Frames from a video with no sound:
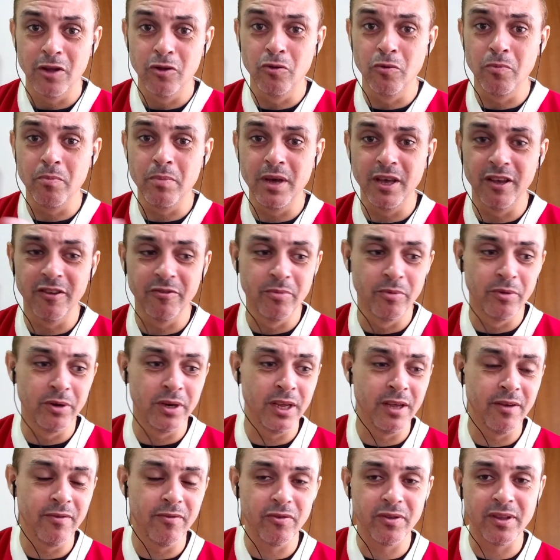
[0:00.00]
No mesmo
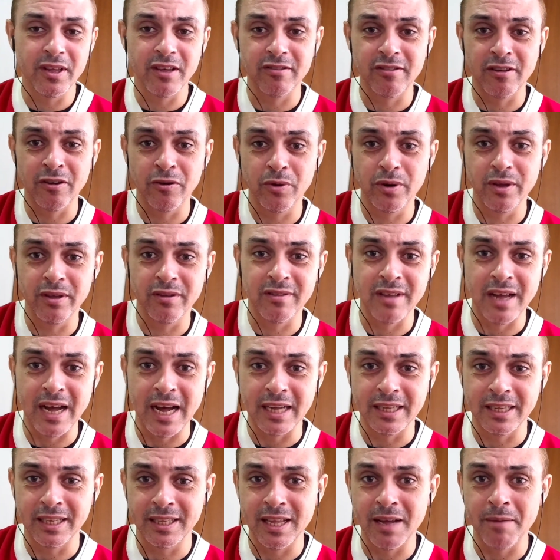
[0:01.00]
nível dessa
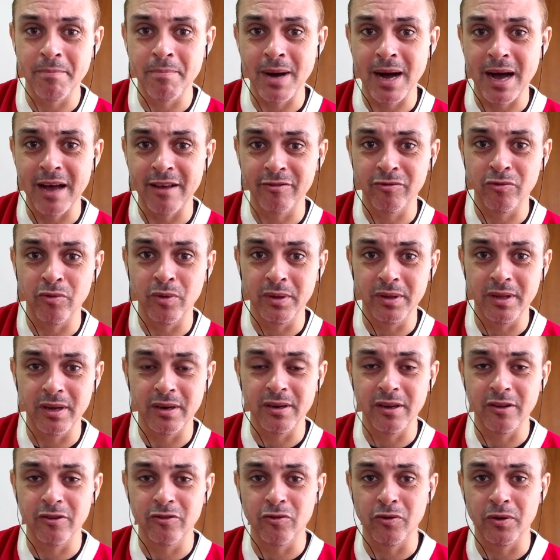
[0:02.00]
gurizada da base do
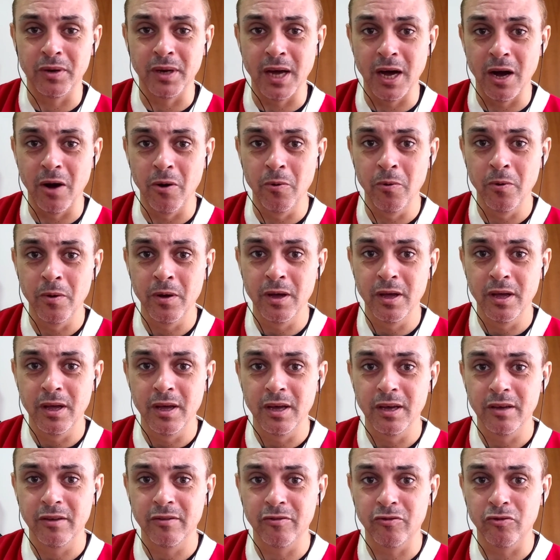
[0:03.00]
Internacional,
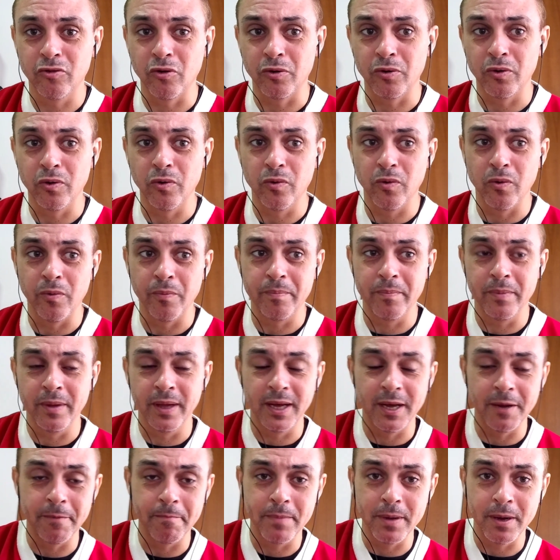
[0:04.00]
se tornou
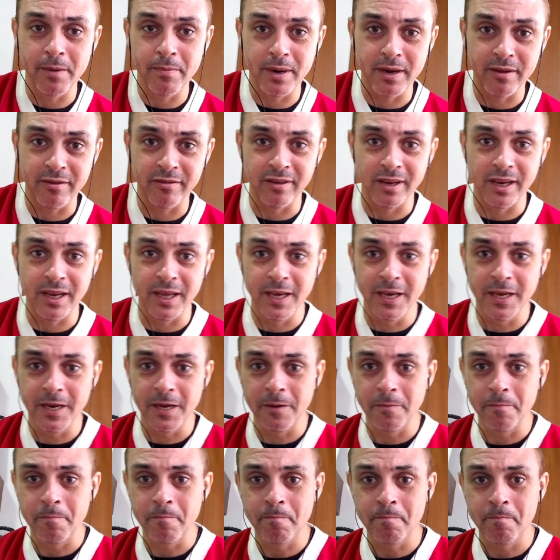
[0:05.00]
campeã
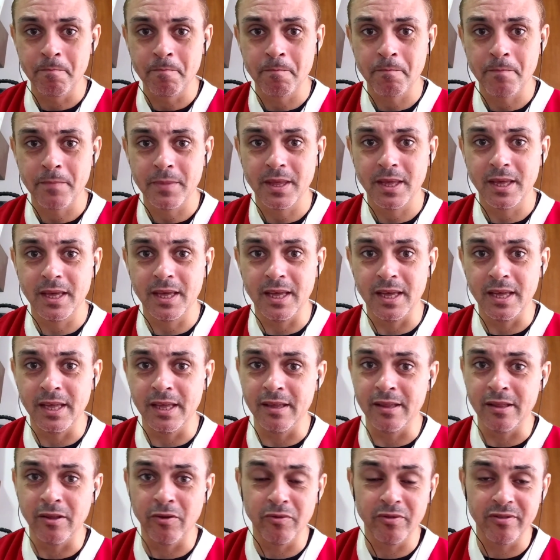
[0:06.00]
brasileira,
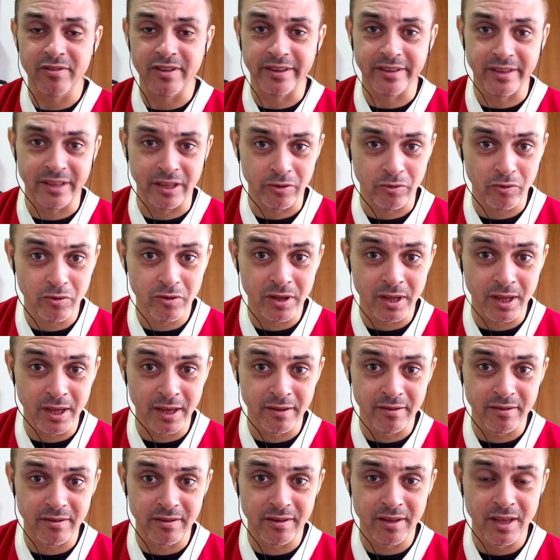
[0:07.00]
que não está tendo
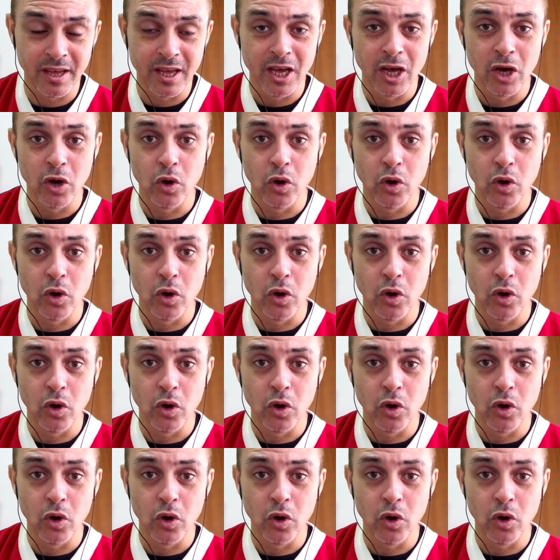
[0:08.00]
chance.